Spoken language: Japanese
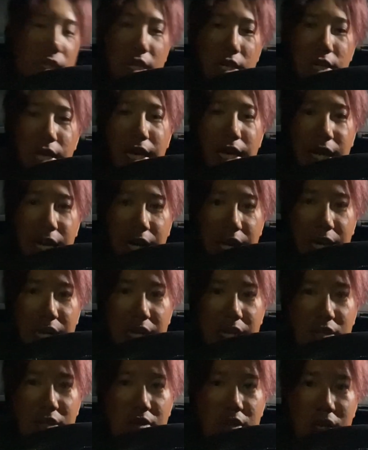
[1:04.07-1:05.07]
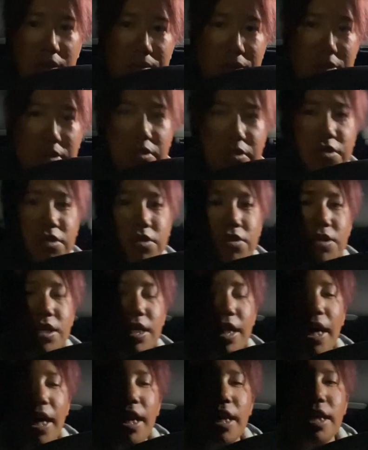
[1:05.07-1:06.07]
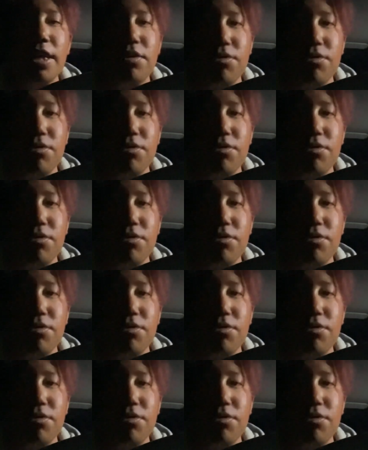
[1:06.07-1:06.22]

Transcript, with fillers: ぎぐらいからエレキトラブルにより、エレキ